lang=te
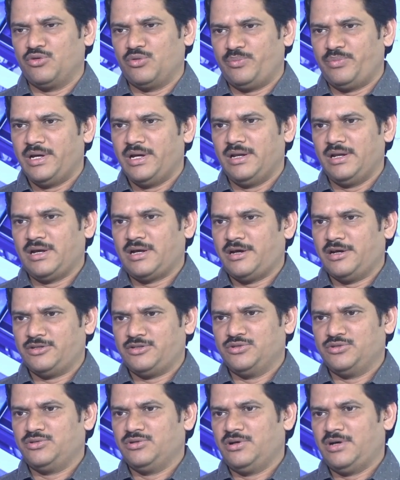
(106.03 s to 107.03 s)
రూపాయల
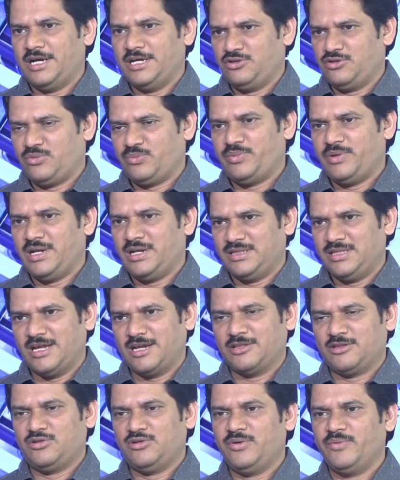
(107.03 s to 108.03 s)
ఖర్చుతో ఐదు రూపాయల
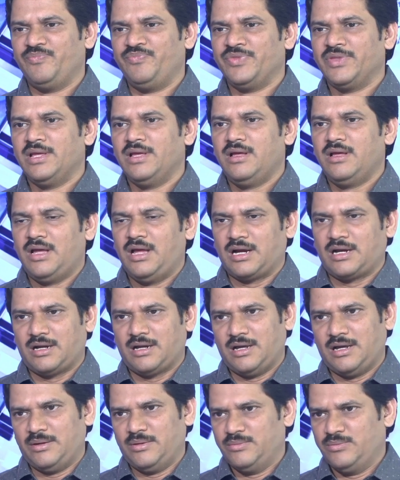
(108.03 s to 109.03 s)
ధరతో అక్కడ
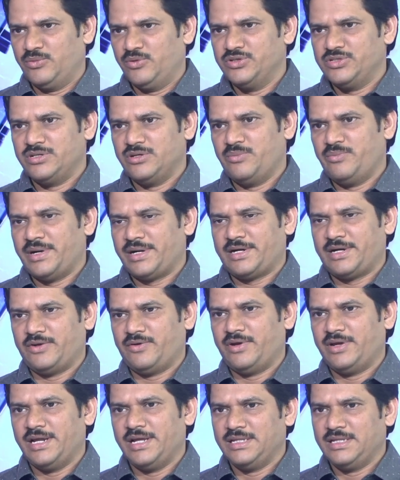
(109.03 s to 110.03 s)
భోజనం పెట్టడం
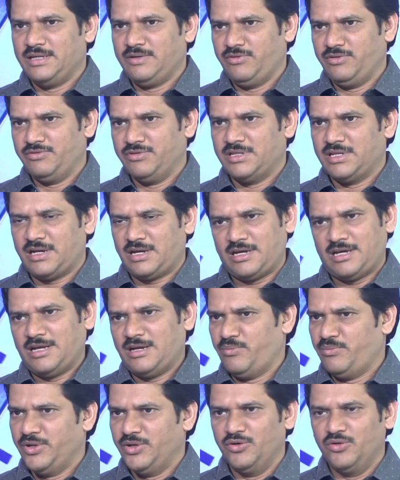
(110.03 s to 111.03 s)
అనేది వివిధ రకాల
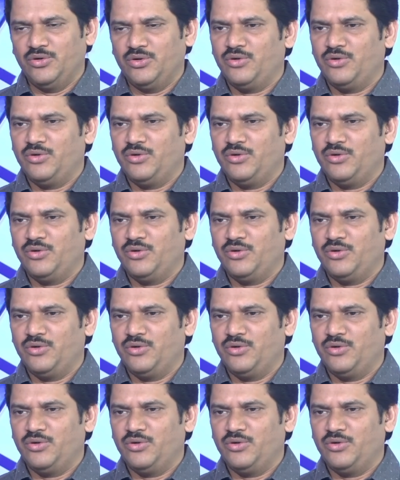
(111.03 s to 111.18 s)
మెనూను